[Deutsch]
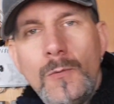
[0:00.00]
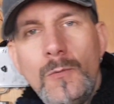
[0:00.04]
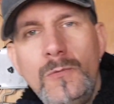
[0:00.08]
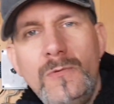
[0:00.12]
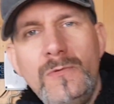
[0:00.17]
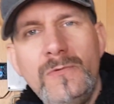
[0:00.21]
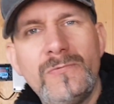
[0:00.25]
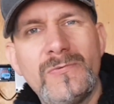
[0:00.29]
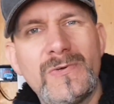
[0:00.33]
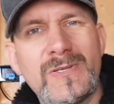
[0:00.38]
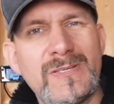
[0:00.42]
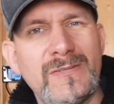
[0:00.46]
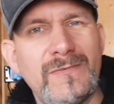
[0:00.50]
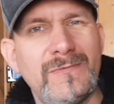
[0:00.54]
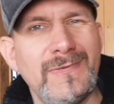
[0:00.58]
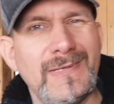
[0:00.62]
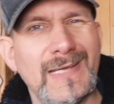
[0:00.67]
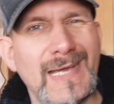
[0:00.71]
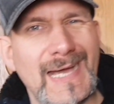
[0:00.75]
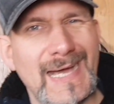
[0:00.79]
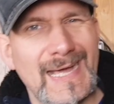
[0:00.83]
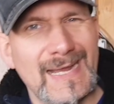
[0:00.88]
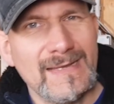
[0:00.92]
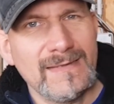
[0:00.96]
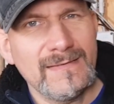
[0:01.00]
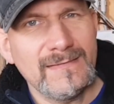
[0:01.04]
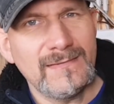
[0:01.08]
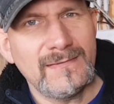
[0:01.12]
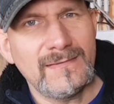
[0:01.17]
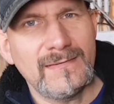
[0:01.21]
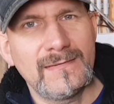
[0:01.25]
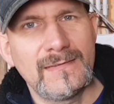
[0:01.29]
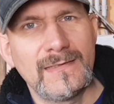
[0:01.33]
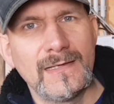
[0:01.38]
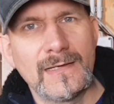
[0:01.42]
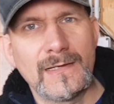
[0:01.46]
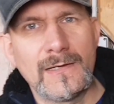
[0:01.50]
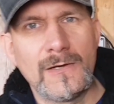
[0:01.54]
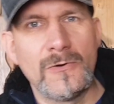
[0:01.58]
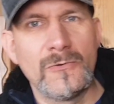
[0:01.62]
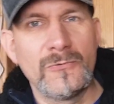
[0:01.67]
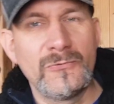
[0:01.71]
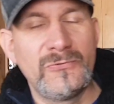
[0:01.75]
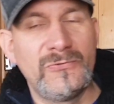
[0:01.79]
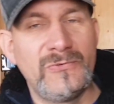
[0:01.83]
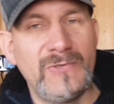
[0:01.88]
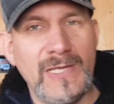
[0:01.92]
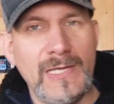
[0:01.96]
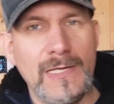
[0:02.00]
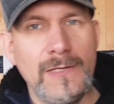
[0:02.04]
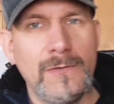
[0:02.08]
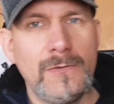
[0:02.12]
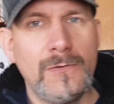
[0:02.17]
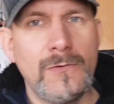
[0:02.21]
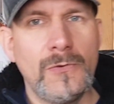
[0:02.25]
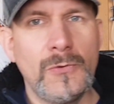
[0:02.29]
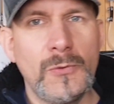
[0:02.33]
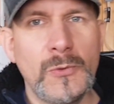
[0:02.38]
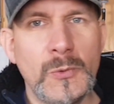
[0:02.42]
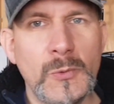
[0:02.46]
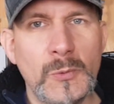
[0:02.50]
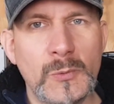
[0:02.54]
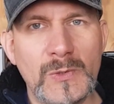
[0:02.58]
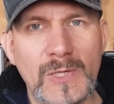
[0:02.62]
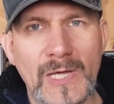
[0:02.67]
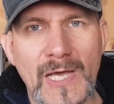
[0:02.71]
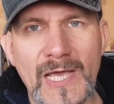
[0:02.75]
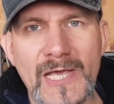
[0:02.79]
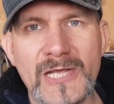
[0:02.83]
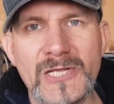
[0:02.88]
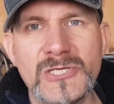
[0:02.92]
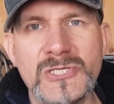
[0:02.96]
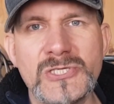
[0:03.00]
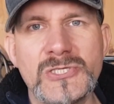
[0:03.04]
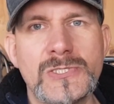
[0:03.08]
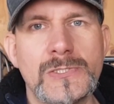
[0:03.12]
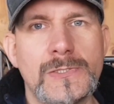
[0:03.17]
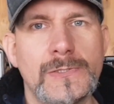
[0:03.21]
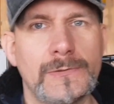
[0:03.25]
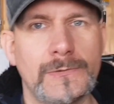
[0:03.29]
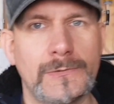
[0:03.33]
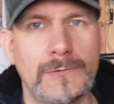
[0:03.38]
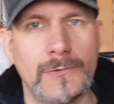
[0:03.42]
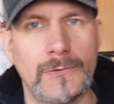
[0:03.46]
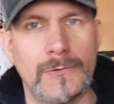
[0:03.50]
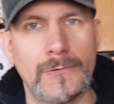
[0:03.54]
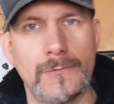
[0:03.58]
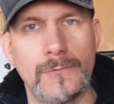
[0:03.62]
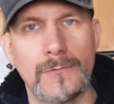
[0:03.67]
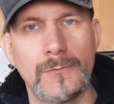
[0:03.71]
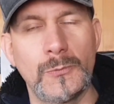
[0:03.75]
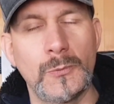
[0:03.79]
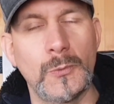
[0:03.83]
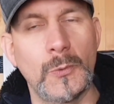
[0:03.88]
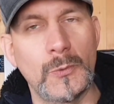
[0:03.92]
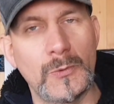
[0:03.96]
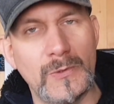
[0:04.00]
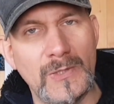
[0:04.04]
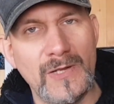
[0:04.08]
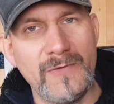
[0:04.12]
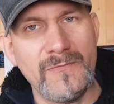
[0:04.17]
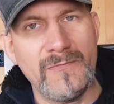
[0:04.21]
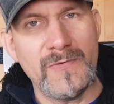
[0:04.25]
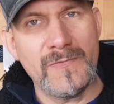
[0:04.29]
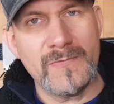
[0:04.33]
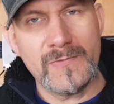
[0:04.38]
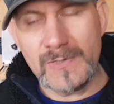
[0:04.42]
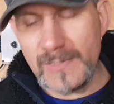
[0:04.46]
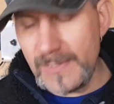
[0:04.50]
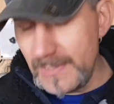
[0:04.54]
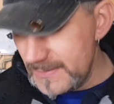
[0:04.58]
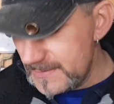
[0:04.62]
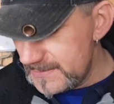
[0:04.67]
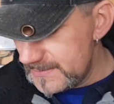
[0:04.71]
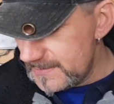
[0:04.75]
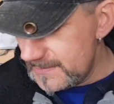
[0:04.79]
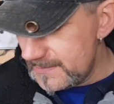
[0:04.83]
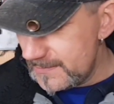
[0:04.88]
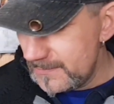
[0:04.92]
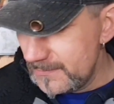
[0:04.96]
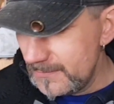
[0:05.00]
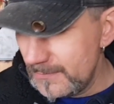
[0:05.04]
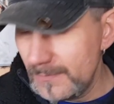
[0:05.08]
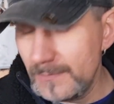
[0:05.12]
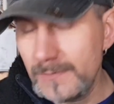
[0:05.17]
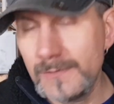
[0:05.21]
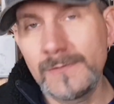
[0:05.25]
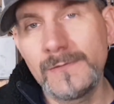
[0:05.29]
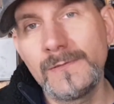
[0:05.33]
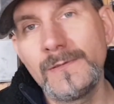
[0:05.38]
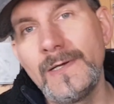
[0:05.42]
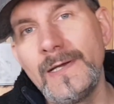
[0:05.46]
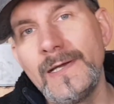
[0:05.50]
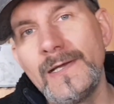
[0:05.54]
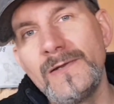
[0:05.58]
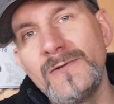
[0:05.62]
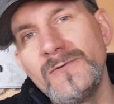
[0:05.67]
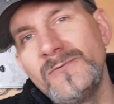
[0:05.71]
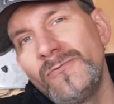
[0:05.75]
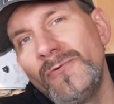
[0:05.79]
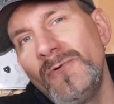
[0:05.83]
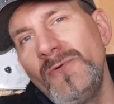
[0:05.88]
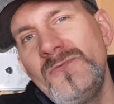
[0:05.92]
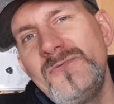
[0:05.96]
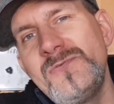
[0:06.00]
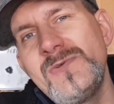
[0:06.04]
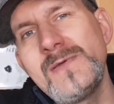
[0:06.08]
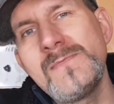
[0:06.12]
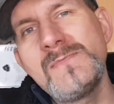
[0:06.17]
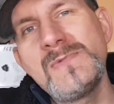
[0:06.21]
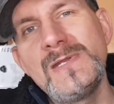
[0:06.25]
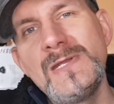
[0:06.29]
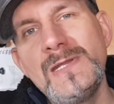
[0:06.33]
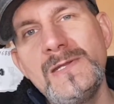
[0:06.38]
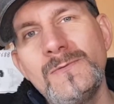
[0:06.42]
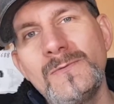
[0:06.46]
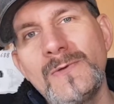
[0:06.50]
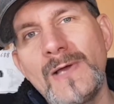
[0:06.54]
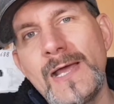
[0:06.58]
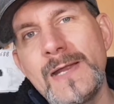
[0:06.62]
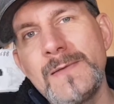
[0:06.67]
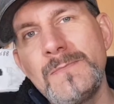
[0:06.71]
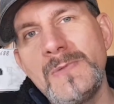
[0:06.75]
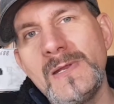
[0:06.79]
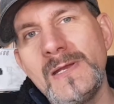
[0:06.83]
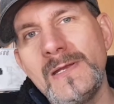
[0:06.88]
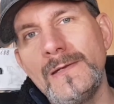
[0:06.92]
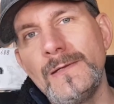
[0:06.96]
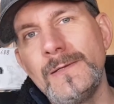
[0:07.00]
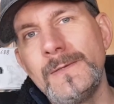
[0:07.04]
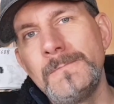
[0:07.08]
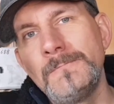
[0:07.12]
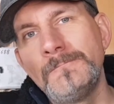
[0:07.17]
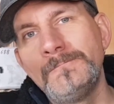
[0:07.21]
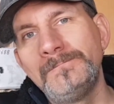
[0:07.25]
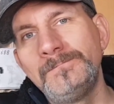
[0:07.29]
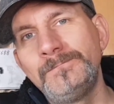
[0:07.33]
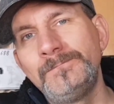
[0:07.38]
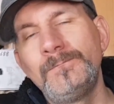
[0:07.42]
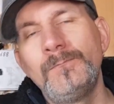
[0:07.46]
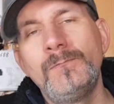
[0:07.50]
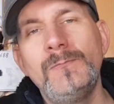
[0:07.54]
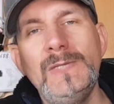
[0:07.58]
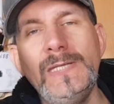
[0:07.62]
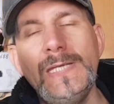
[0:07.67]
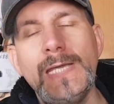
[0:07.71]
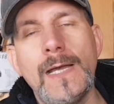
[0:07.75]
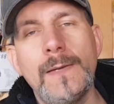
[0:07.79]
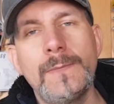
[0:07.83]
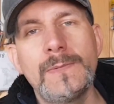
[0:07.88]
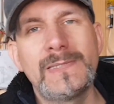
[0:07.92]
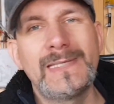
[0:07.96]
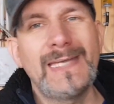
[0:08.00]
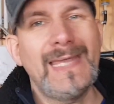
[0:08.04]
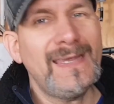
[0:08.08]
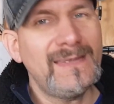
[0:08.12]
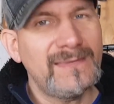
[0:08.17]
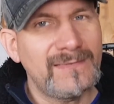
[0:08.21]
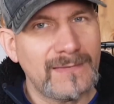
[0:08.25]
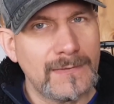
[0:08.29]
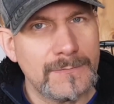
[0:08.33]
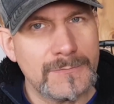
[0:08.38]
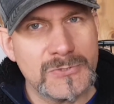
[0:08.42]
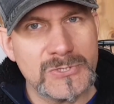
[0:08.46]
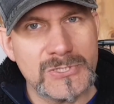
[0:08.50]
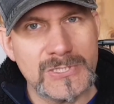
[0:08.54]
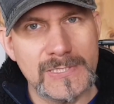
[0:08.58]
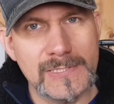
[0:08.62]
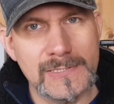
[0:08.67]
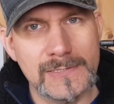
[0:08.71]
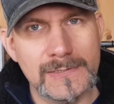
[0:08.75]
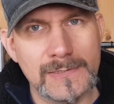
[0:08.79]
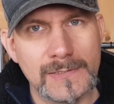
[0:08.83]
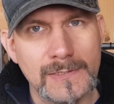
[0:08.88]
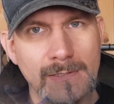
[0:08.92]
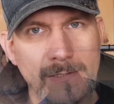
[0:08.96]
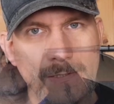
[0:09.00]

und was wir alles darauf sehen können und einstellen können. Und dann werden wir gleichzeitig noch eine Funkfernbedienung einbinden. Die habe ich extra bestellt